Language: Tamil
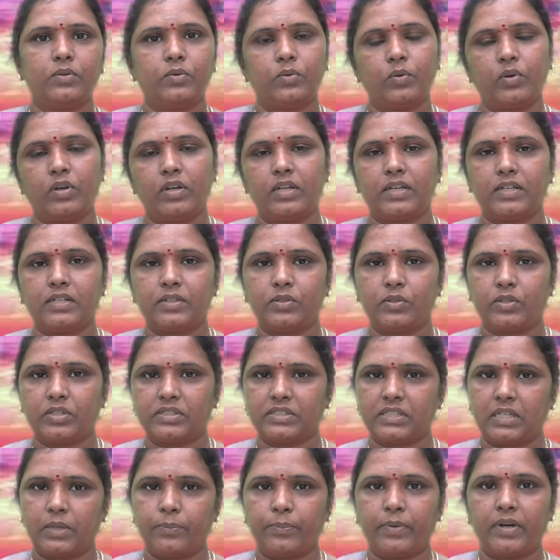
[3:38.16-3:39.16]
உங்களுக்கு ஒரு
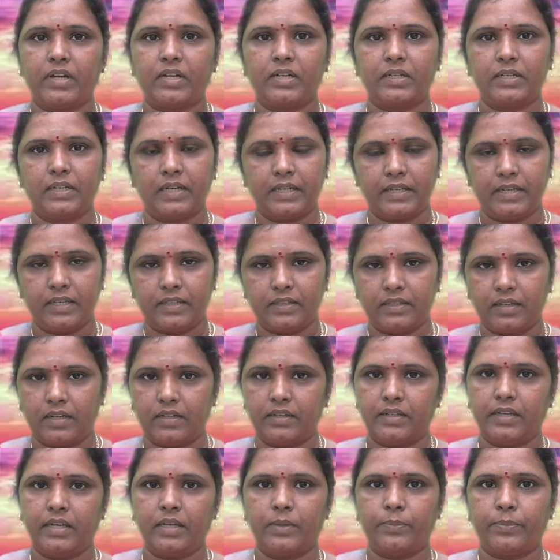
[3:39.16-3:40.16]
சிறப்பான நிலையை
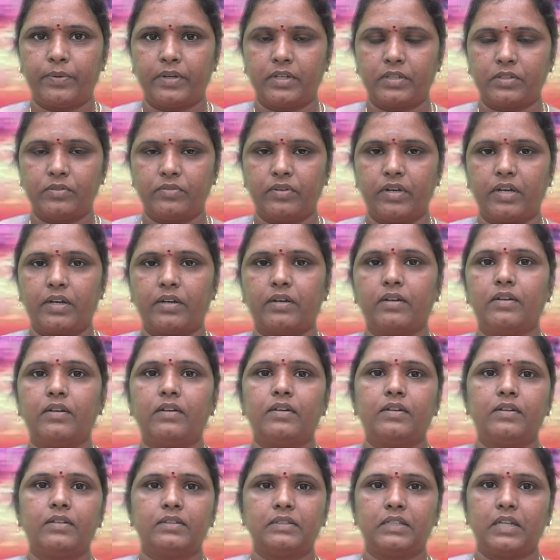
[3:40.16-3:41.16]
தான் ஏற்படுத்துவார்
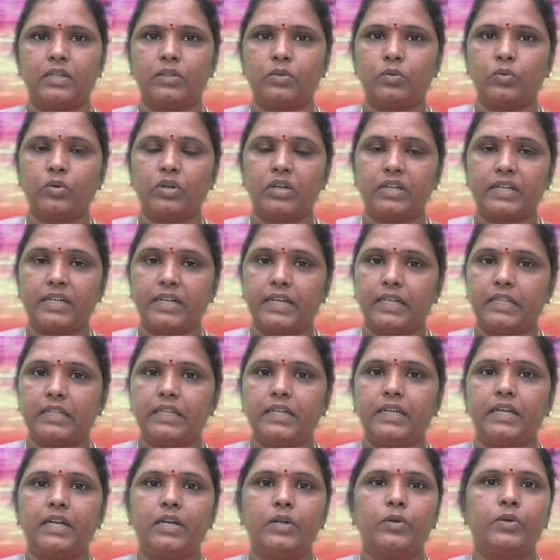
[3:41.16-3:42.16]
அதாவது உங்களுக்கு
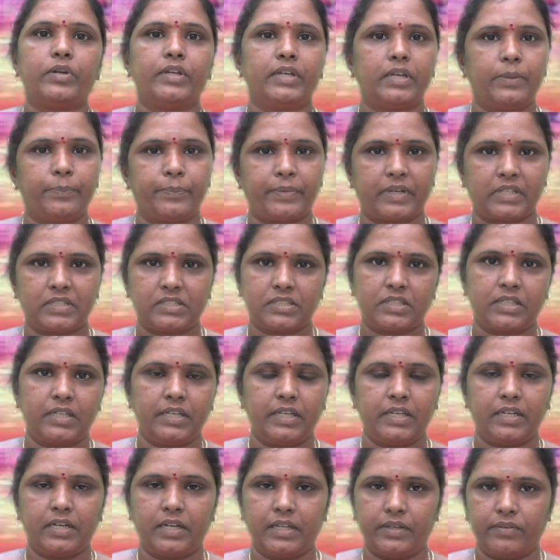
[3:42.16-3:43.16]
எதிரிகளுடைய
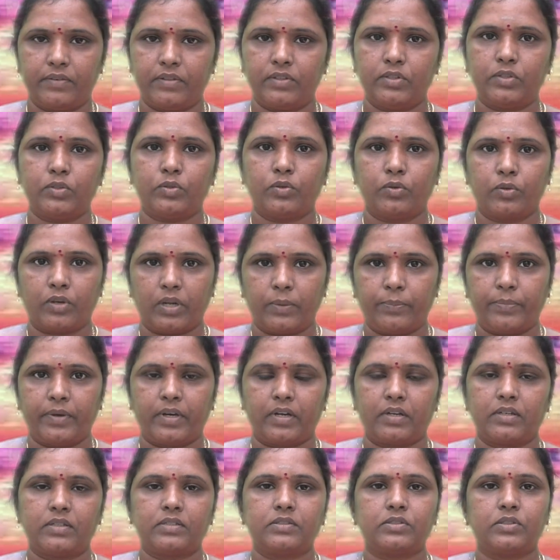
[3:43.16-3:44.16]
பிரச்சனைகளை வந்து
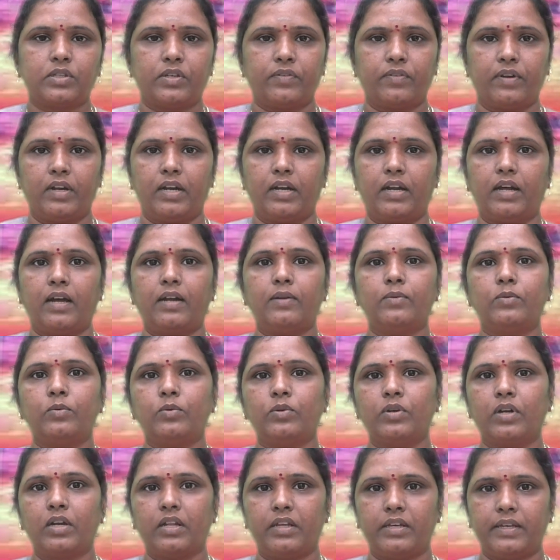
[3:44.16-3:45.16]
குறைப்பார் ஸோ இவ்வளோ நாள்
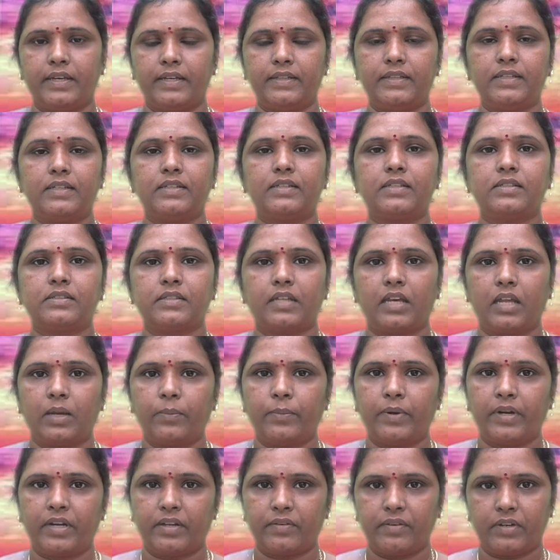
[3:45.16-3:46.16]
உங்களை எதிர்த்து
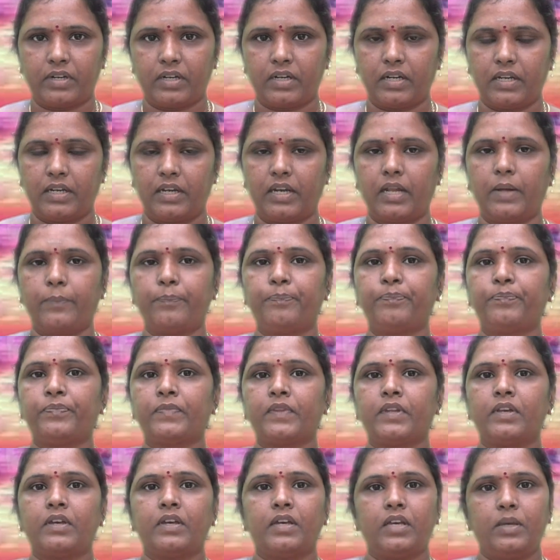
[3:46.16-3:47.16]
செயல்பட்டவர்கள் எல்லாம்
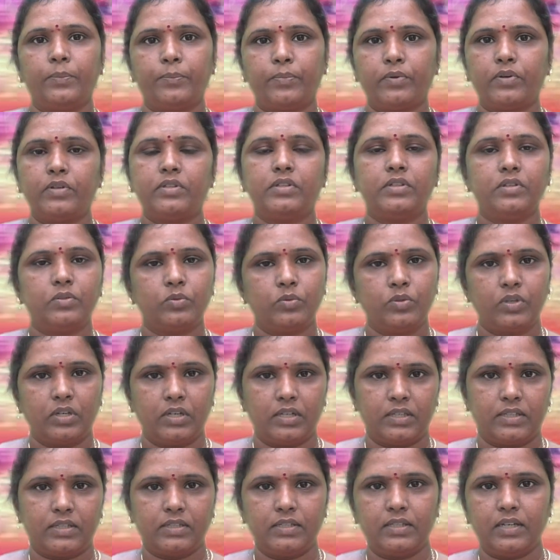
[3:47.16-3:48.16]
இப்பொழுது
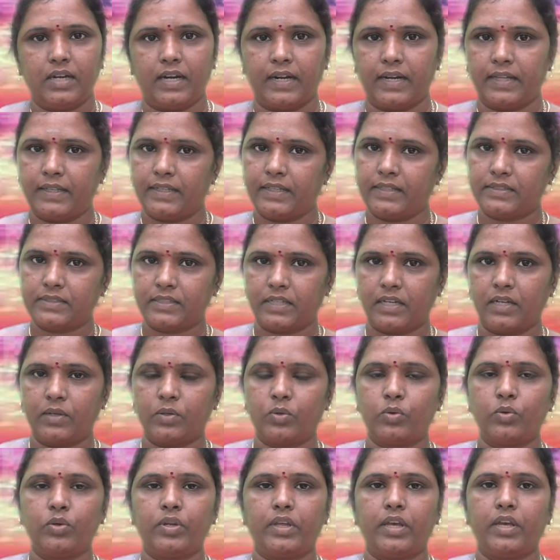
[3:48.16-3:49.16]
உங்களுக்கு அடங்கி
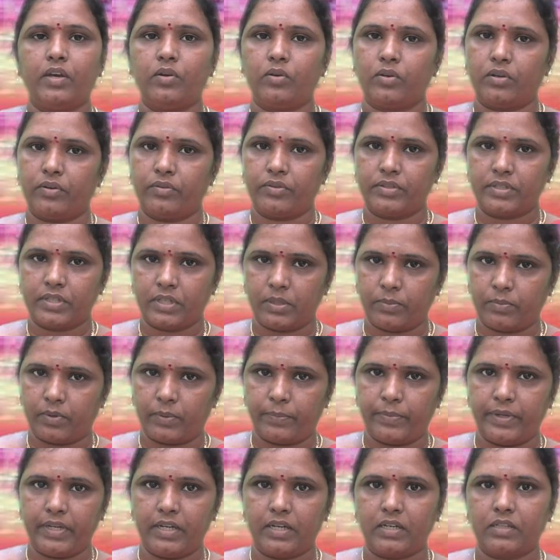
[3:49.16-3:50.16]
செல்லக்கூடிய ஒரு விஷயம்
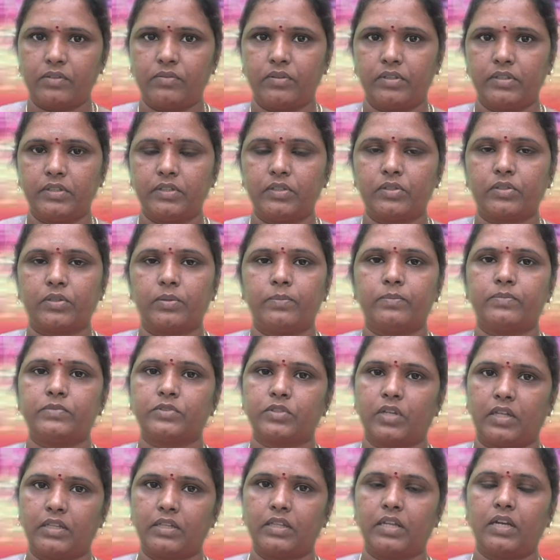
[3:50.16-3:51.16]
அப்படின்றது வந்திருக்கும்
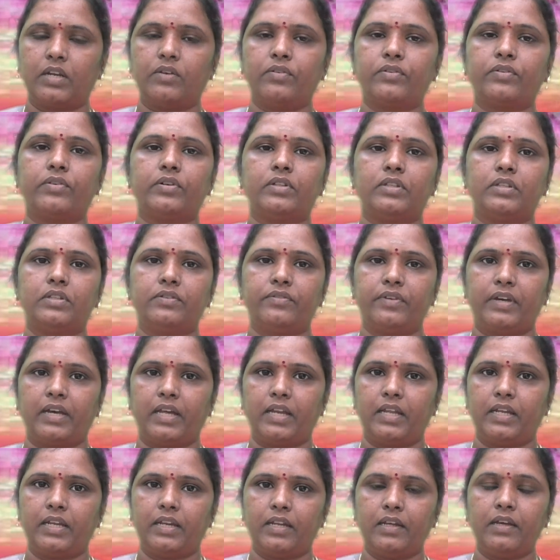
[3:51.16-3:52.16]
ஸோ அந்தளவுக்கு வந்து
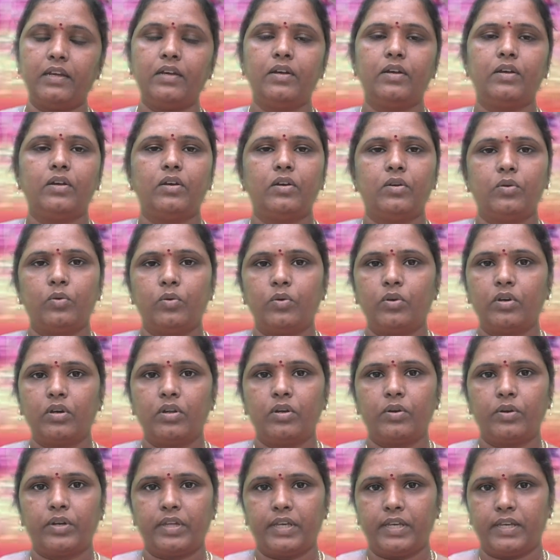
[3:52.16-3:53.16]
வேலையில்
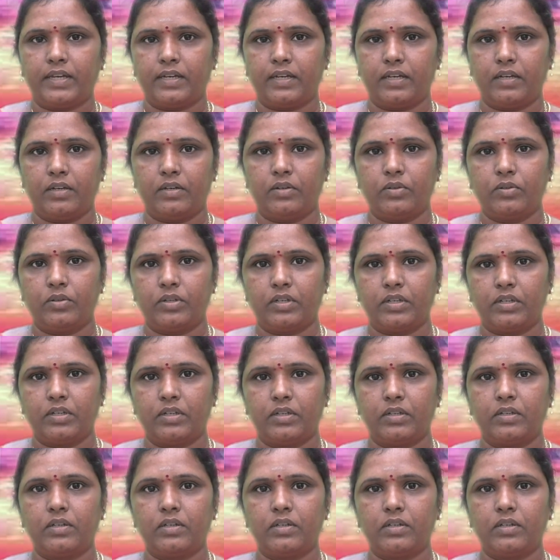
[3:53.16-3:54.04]
உங்களுடைய ஒரு